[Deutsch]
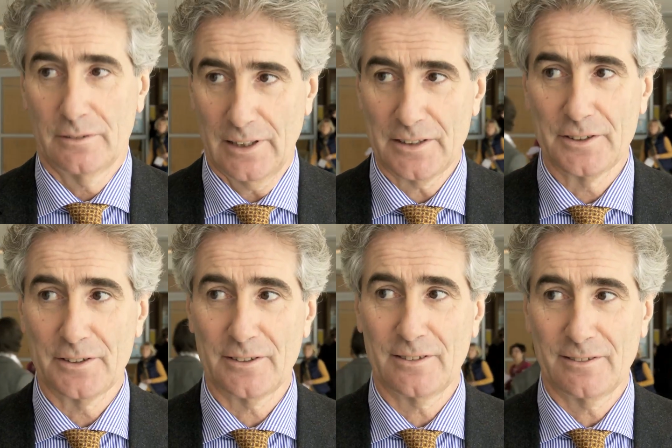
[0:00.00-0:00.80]
Das
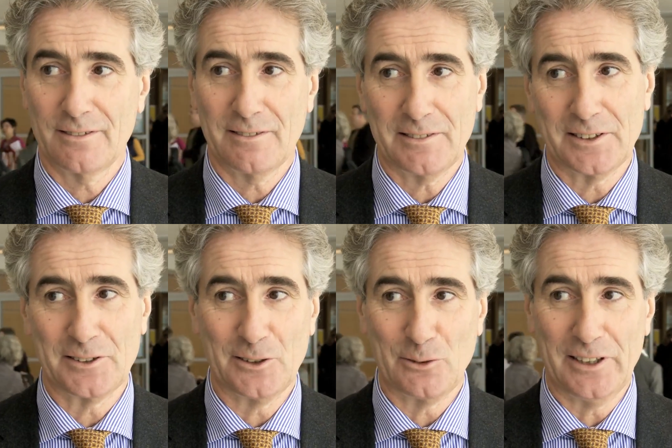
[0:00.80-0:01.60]
ist, das
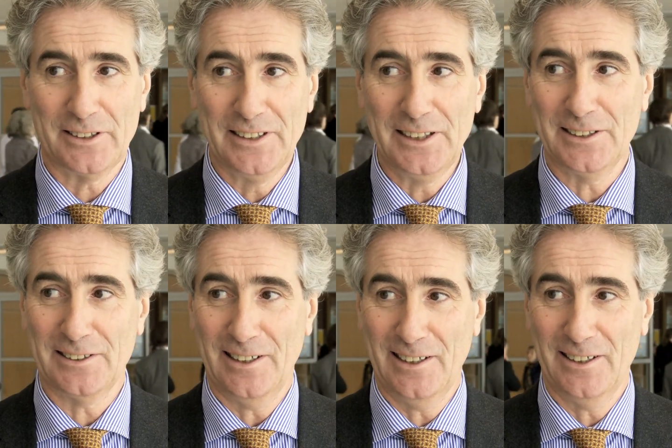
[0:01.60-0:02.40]
ist natürlich nicht
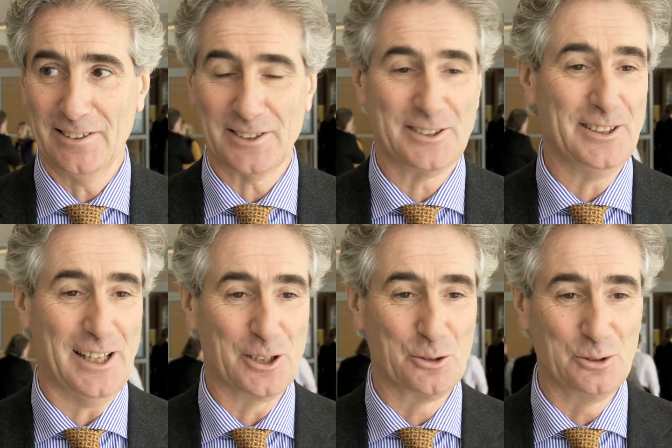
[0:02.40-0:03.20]
äh, das Sinn
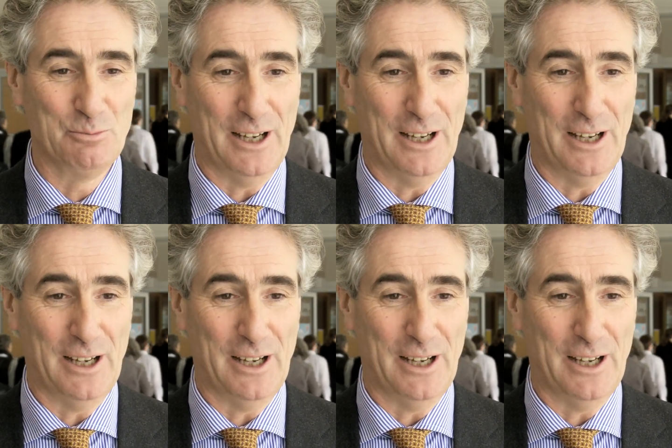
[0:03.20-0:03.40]
einer guten